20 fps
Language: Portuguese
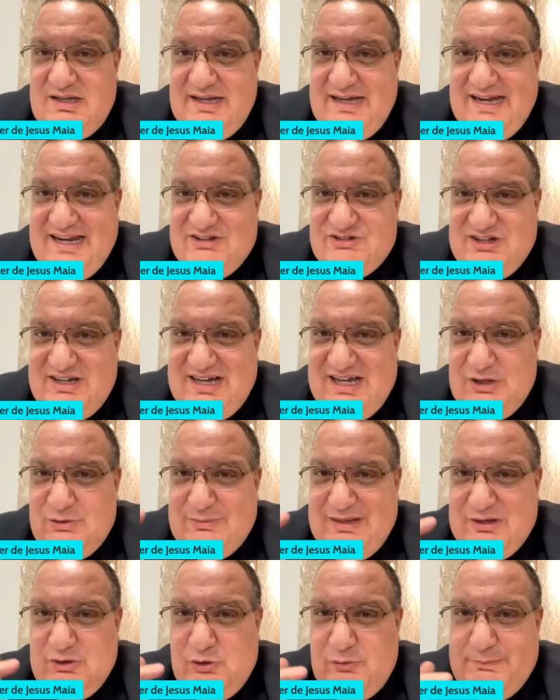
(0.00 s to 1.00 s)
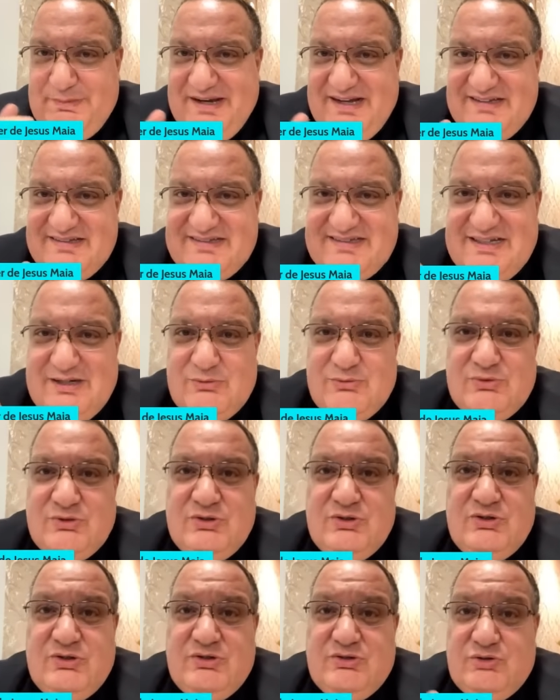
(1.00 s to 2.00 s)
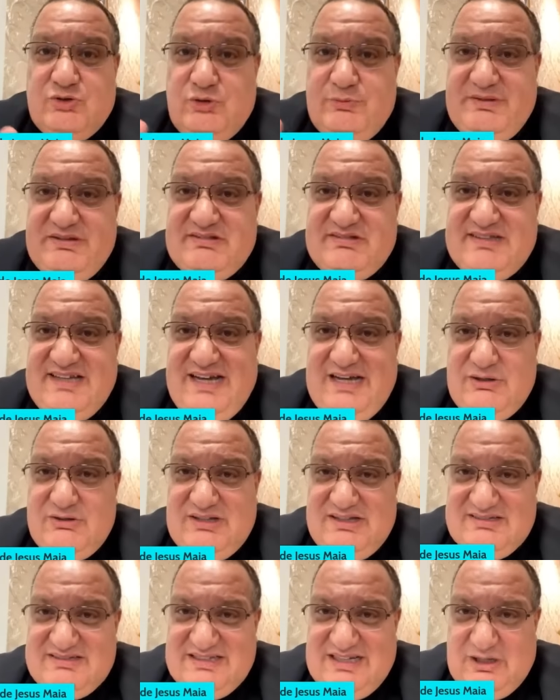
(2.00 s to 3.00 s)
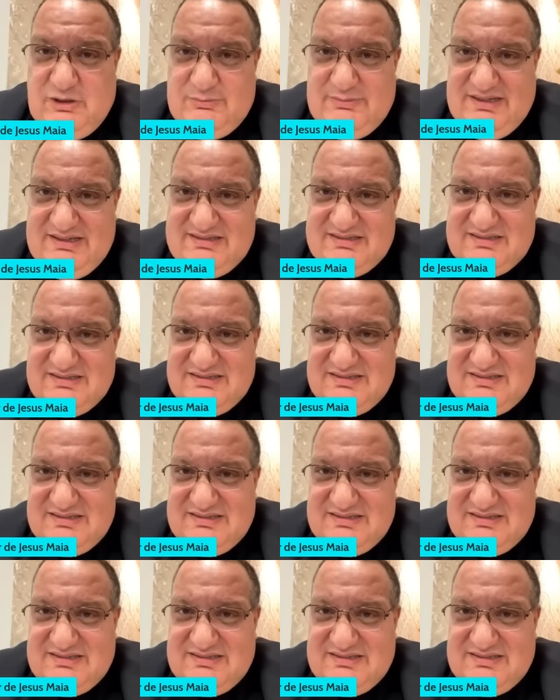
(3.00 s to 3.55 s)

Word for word: elas chegaram a uma compreensão do mistério das almas,